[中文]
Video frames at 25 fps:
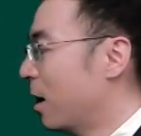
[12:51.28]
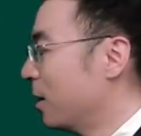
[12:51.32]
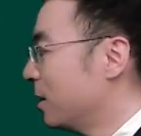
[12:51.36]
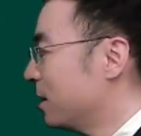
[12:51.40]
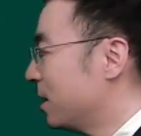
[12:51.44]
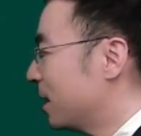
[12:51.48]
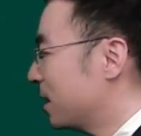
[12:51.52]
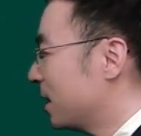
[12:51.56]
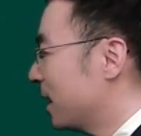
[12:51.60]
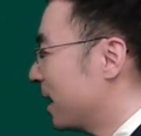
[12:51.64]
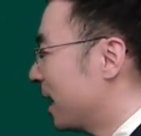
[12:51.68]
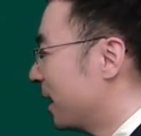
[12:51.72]
好，
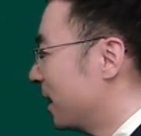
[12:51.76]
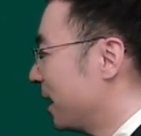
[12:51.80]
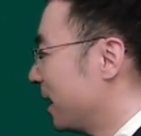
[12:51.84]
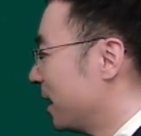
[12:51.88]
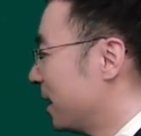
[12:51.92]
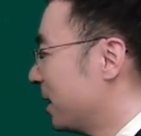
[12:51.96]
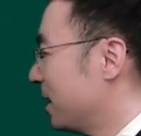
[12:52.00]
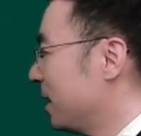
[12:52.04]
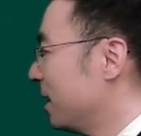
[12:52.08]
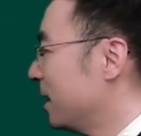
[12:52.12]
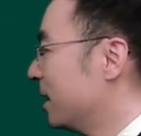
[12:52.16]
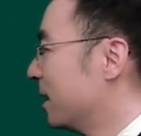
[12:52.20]
也是两
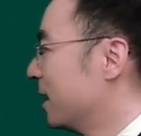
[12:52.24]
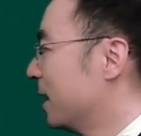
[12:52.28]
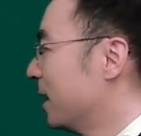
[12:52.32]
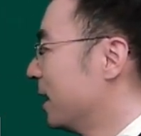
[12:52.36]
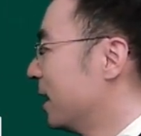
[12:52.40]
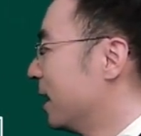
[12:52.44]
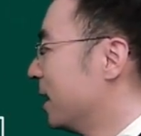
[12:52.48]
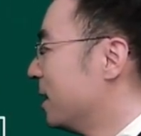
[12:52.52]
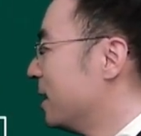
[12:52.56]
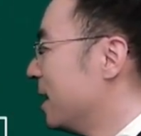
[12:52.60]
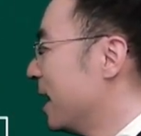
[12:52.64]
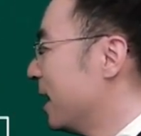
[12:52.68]
类：一，
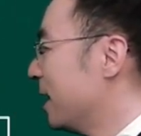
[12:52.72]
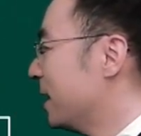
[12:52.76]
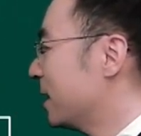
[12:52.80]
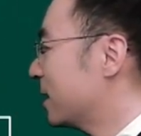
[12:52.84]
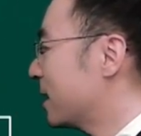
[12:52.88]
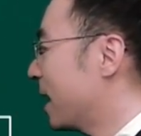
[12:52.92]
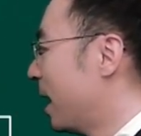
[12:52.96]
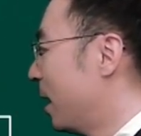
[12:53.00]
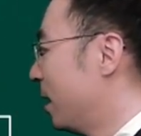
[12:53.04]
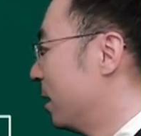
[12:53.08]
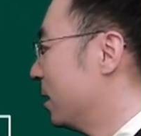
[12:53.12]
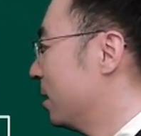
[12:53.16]
年龄
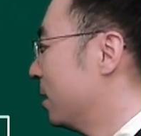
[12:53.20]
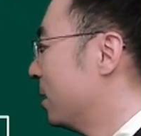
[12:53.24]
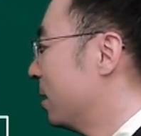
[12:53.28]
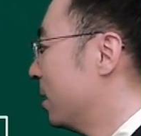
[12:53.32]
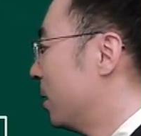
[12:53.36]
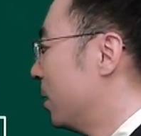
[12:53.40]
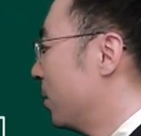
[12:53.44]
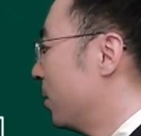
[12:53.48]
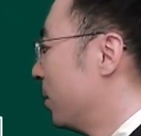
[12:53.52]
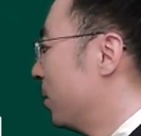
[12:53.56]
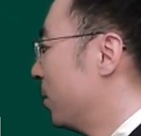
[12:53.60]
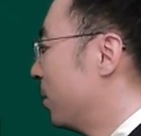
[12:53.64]
上
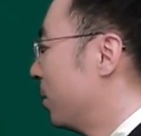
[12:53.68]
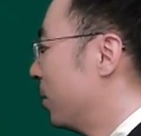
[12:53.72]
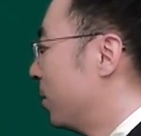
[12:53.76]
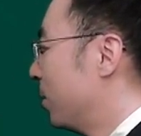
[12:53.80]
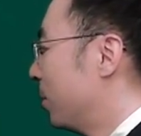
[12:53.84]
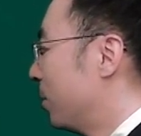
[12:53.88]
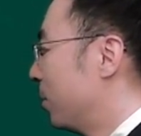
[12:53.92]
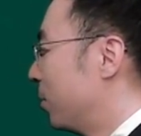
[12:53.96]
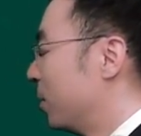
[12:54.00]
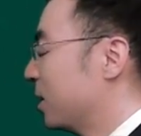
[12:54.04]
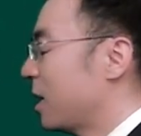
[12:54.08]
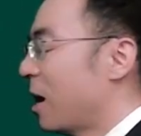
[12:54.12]

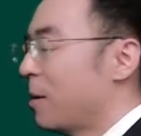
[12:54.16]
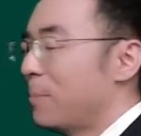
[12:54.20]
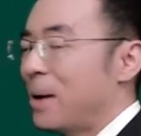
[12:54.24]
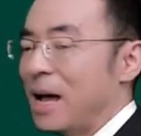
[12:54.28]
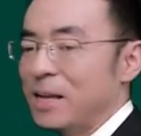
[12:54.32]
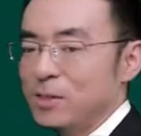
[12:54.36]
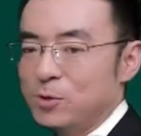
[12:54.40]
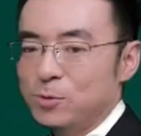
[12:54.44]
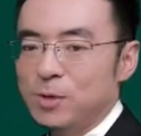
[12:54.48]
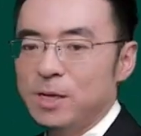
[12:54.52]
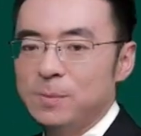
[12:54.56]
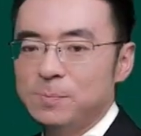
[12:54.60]
不到
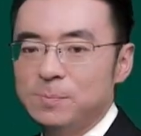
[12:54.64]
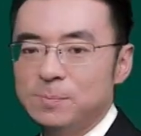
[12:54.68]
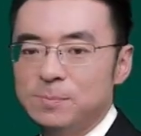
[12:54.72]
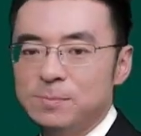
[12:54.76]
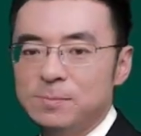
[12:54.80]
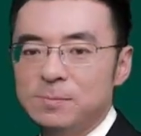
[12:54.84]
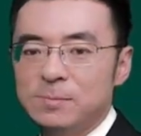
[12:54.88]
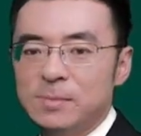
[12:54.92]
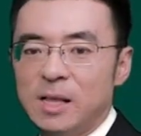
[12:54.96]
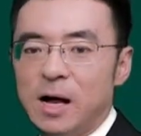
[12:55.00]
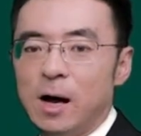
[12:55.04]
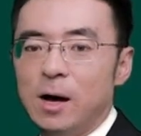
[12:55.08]
八岁；
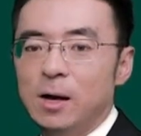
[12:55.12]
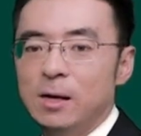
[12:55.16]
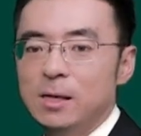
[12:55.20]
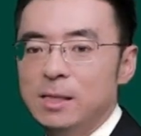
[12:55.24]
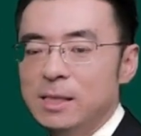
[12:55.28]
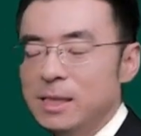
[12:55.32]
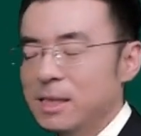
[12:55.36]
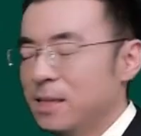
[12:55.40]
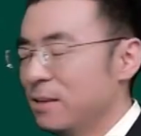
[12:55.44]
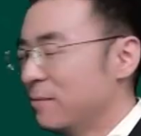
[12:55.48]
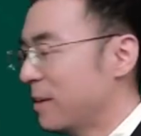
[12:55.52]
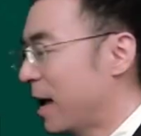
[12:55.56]
好，
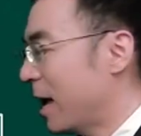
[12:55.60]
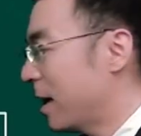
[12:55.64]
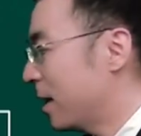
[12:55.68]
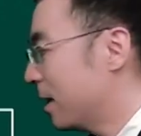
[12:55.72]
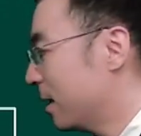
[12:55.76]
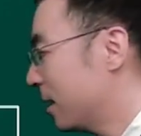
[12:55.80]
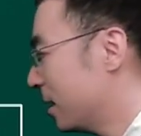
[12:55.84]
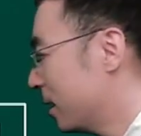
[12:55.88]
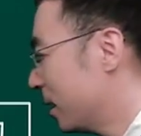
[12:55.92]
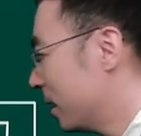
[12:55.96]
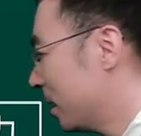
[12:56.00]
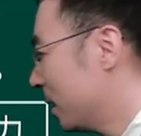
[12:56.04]
另外
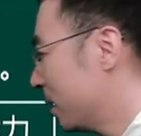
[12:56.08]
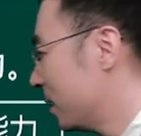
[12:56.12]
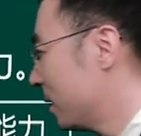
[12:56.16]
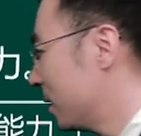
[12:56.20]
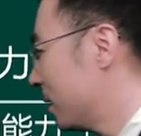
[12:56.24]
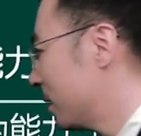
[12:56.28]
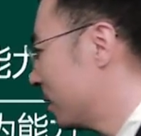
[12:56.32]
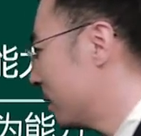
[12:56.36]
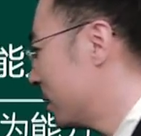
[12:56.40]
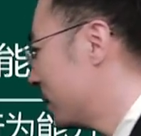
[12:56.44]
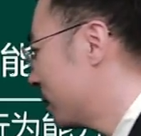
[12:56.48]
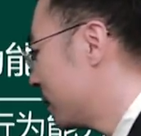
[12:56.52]

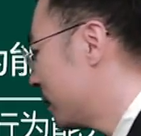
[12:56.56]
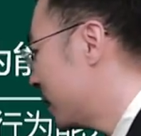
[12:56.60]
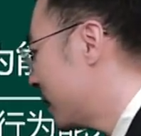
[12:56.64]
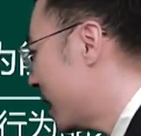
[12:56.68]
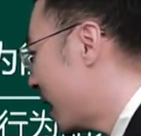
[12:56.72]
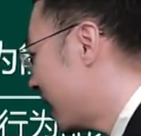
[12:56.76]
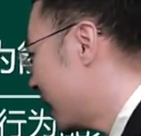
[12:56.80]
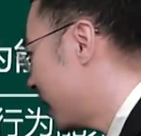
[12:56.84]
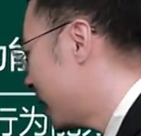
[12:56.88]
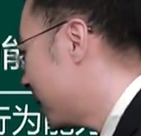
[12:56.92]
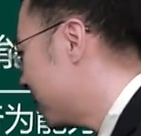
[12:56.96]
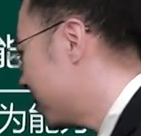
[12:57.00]

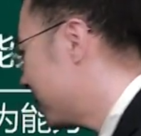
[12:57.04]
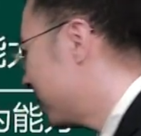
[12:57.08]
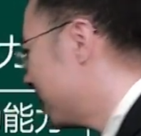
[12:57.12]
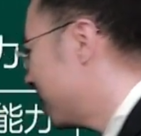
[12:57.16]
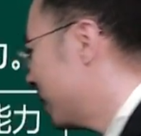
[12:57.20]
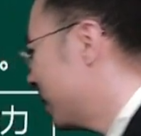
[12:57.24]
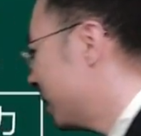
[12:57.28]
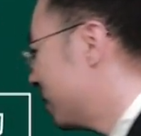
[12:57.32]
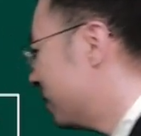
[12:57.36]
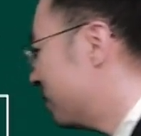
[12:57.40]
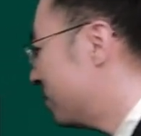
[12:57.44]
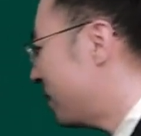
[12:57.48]
第二类，
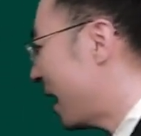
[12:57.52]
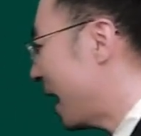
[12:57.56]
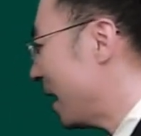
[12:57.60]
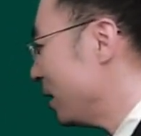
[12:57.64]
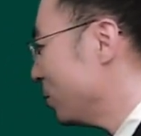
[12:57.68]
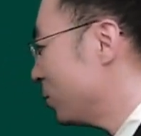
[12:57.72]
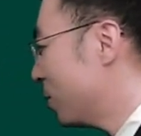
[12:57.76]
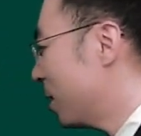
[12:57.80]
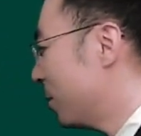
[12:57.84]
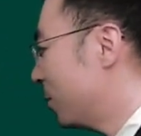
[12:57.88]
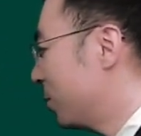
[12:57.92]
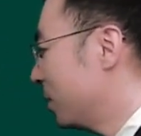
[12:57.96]
完